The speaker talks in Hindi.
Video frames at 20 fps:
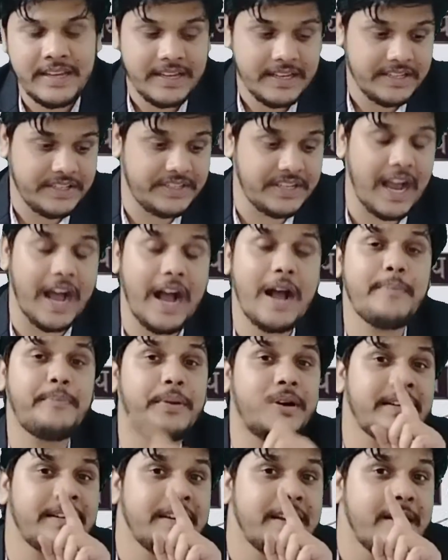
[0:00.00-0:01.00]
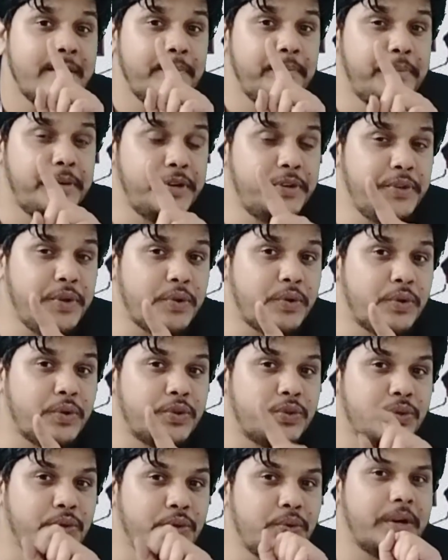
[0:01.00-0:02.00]
यहाँ पर वीडियो को
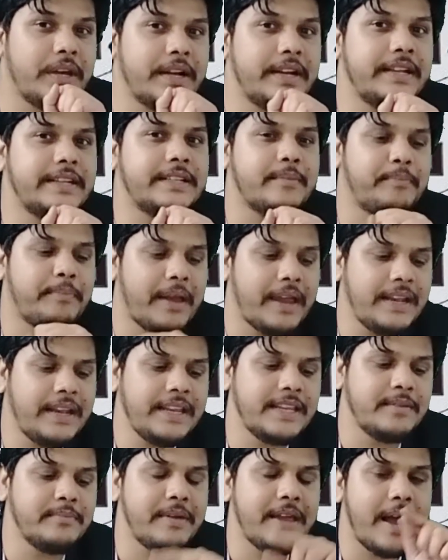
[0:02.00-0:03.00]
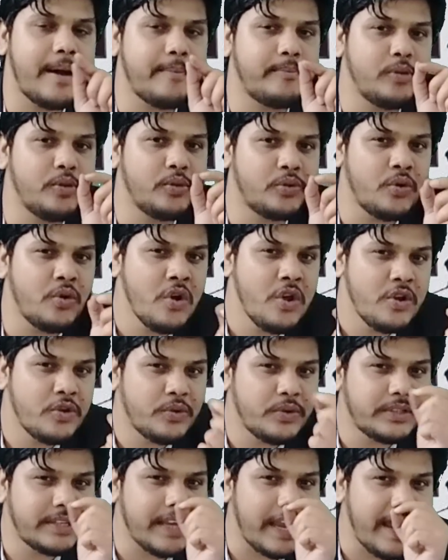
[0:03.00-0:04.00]
शुरू करने से पहले ही मैं आप लोग को
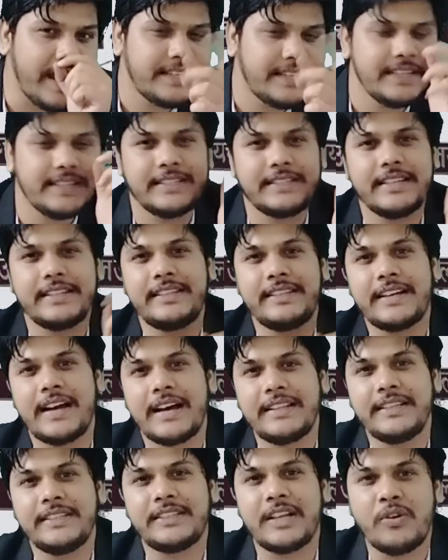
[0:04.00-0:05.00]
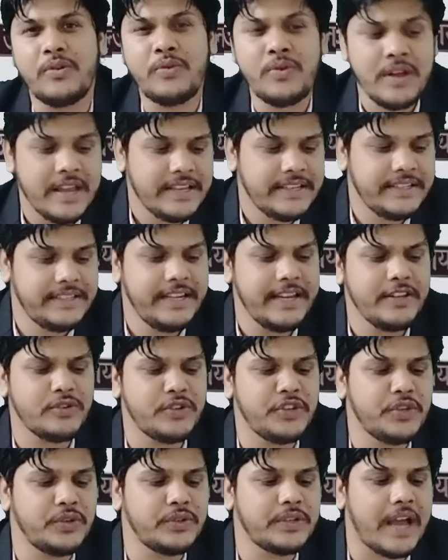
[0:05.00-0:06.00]
कुछ ऐसी चीज़ें दिखा देता हूँ ये जो
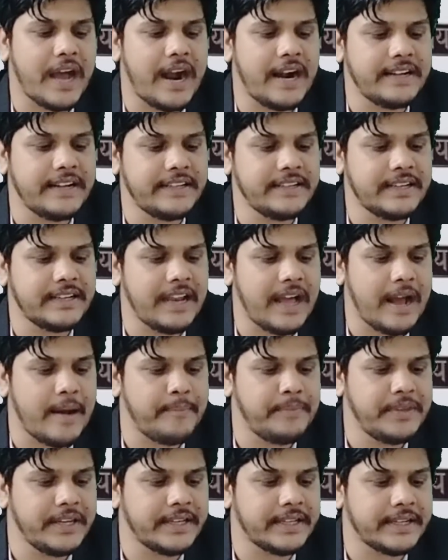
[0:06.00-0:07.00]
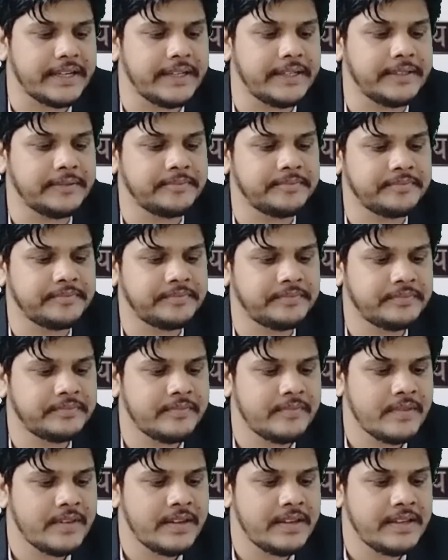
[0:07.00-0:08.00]
न्यूज़ आर्टिकल आप देख रहे हैं
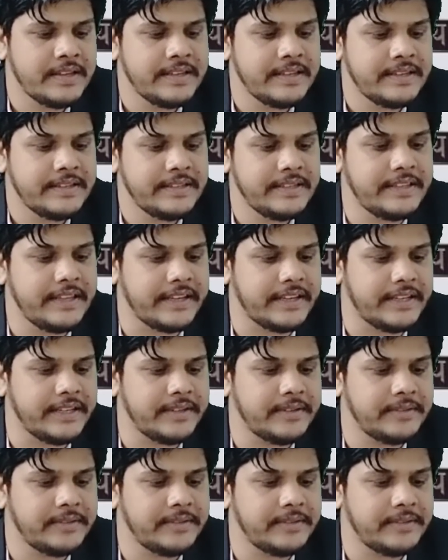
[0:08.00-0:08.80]
ये देखिए